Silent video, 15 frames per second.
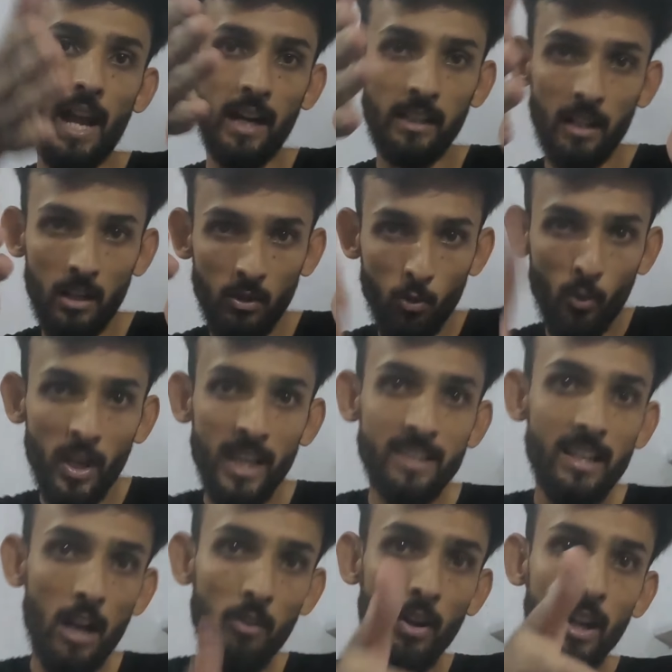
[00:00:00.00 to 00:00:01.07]
একটা ওয়ে
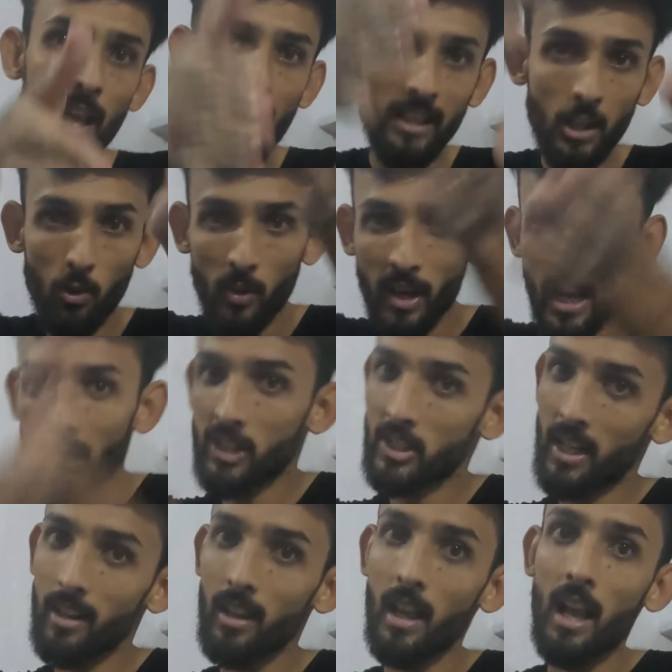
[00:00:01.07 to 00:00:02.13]
যাওয়ার একটা ওয়ে
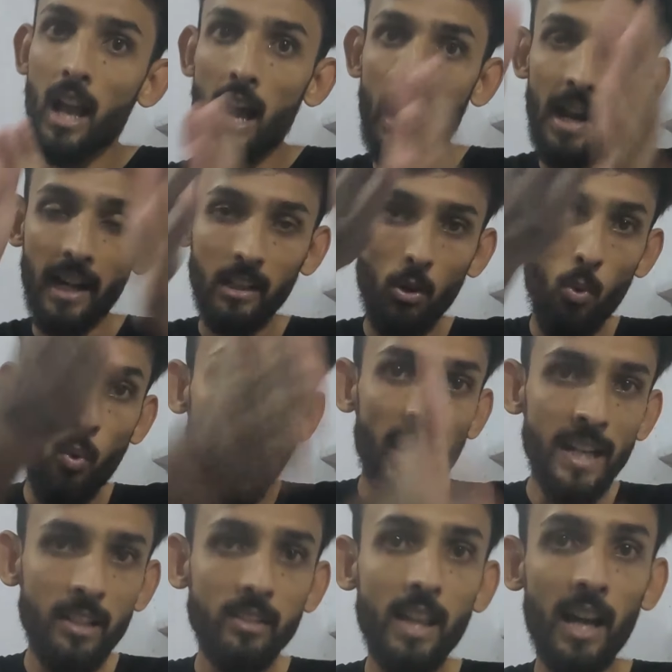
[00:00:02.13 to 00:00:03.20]
আসার আর একটা
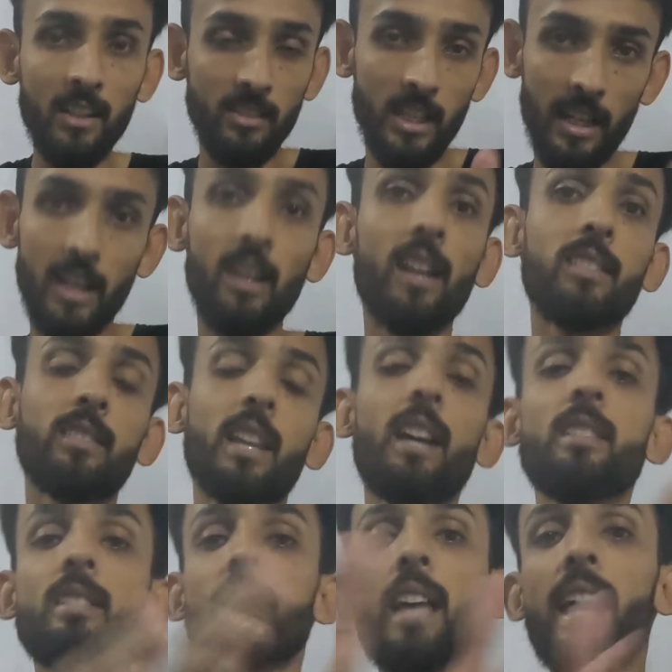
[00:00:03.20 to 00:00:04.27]
হোয়াইট দাগ থাকে
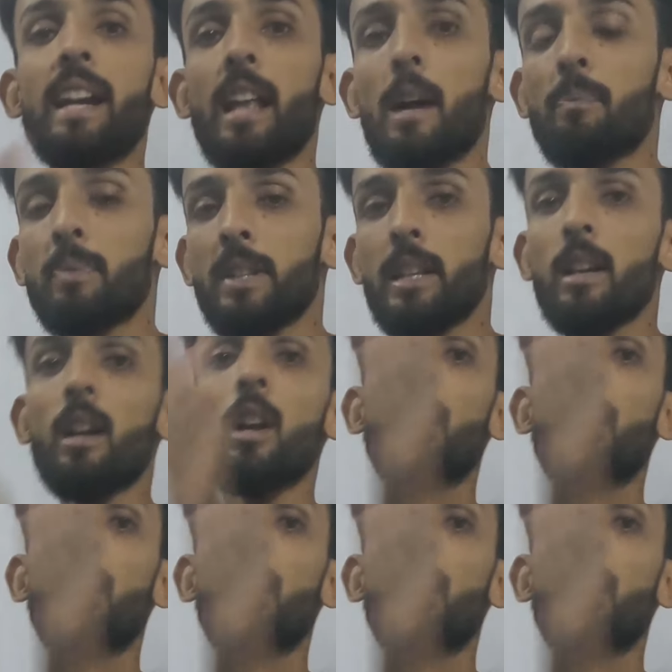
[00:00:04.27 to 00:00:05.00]
রাস্তায় যে সাইডে আপনি